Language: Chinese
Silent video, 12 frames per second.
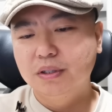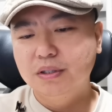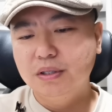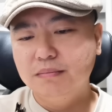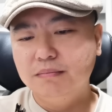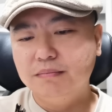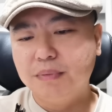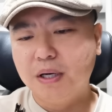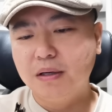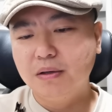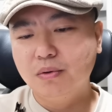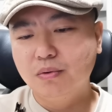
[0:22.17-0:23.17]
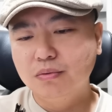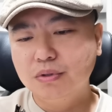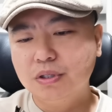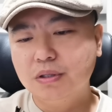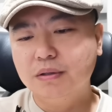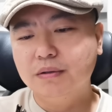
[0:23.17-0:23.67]
任潘功
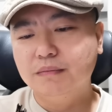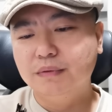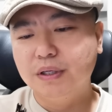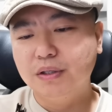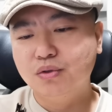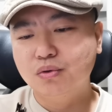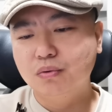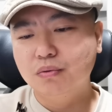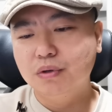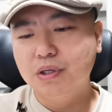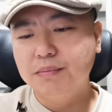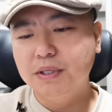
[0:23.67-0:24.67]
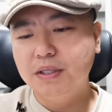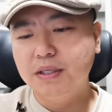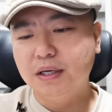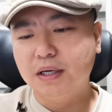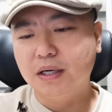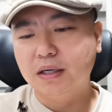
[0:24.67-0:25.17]
胜为中国人民
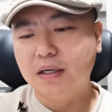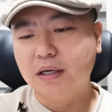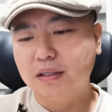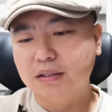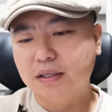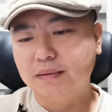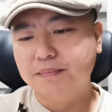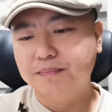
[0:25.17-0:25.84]
银行行长。